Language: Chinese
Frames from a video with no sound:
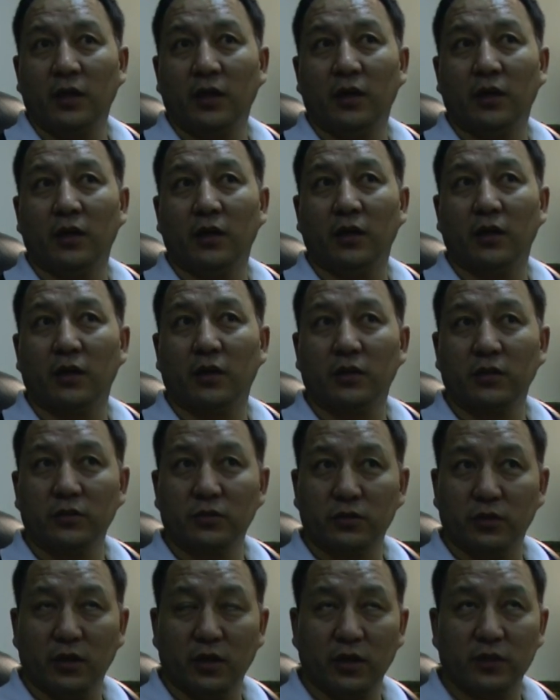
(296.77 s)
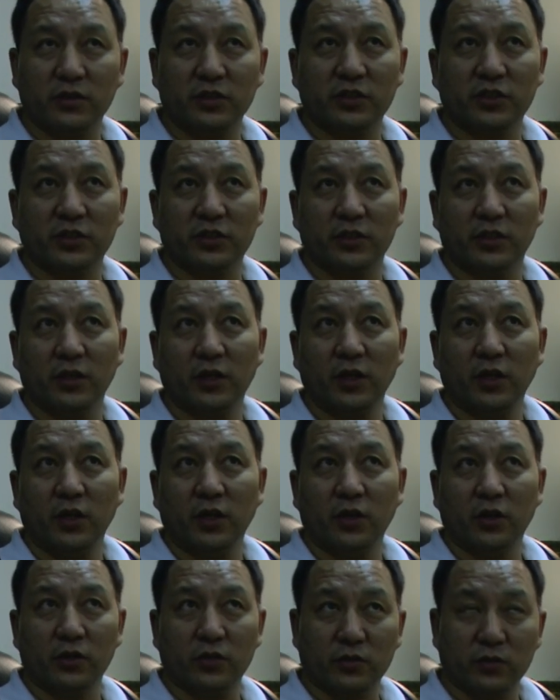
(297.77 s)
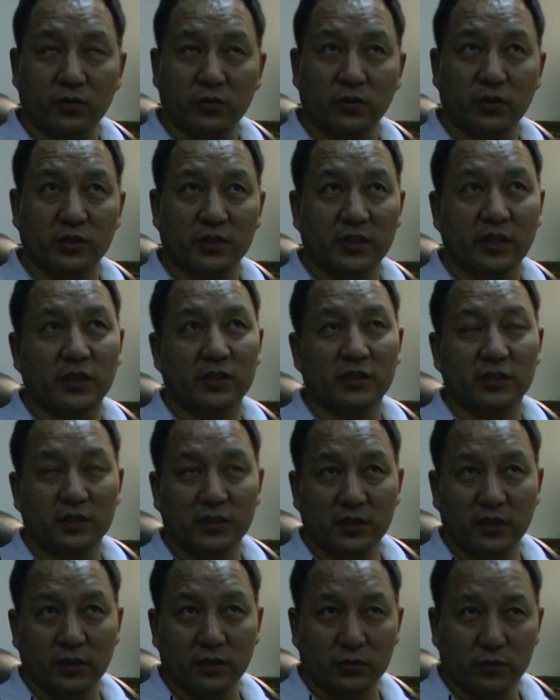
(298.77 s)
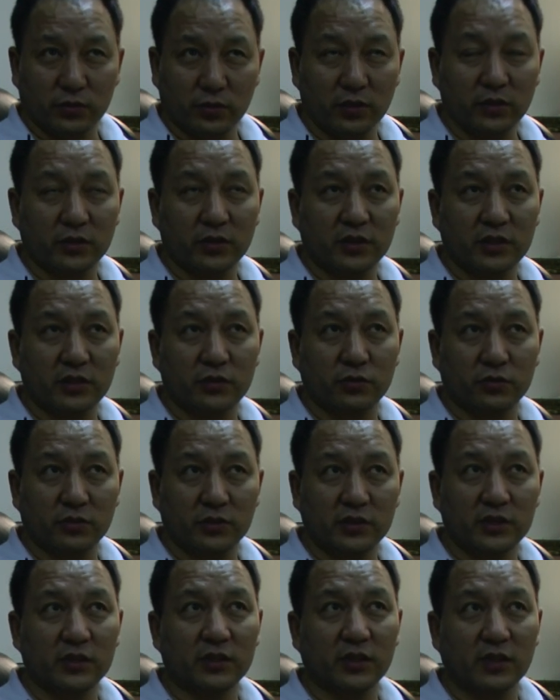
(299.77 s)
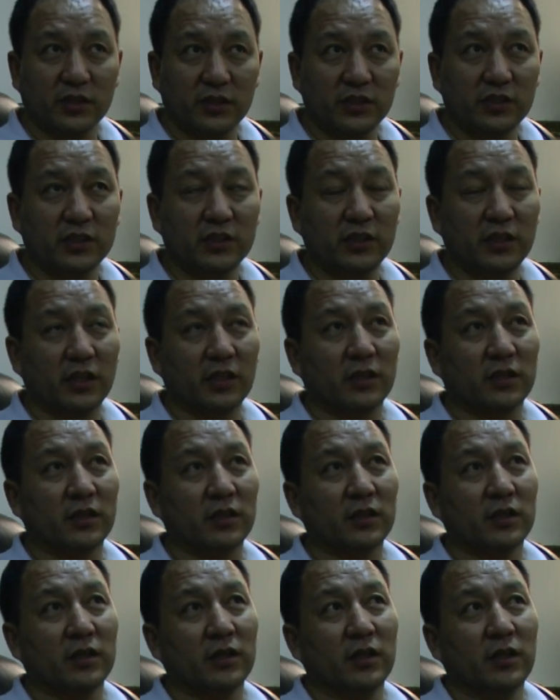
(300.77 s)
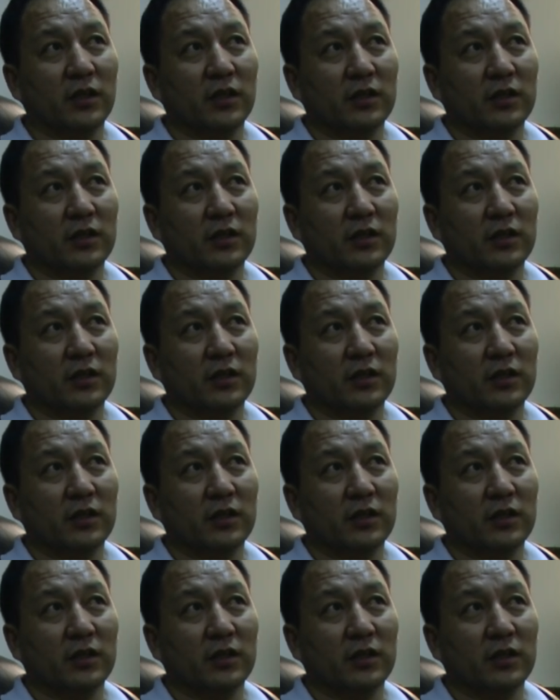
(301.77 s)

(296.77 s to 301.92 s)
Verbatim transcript: 呃，更主要的是，呃，中国在西藏所有的地区都进行了一系列的